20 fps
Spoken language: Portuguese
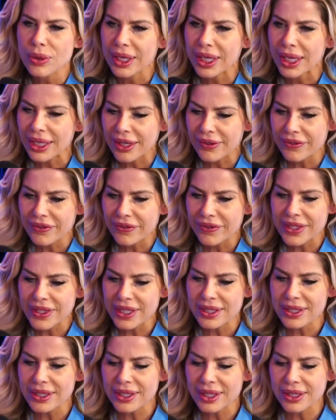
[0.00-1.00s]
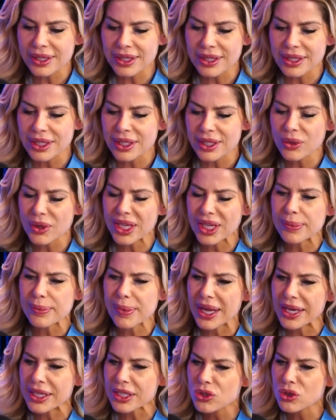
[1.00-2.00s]
aquela vista assim, aquele
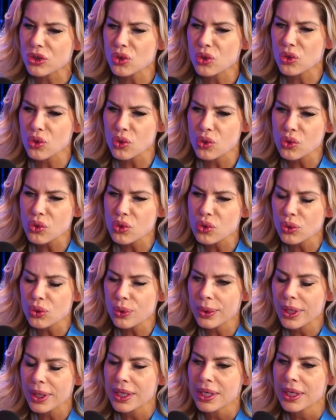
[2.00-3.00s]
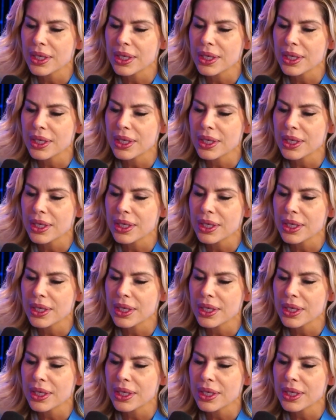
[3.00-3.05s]
mar escuro.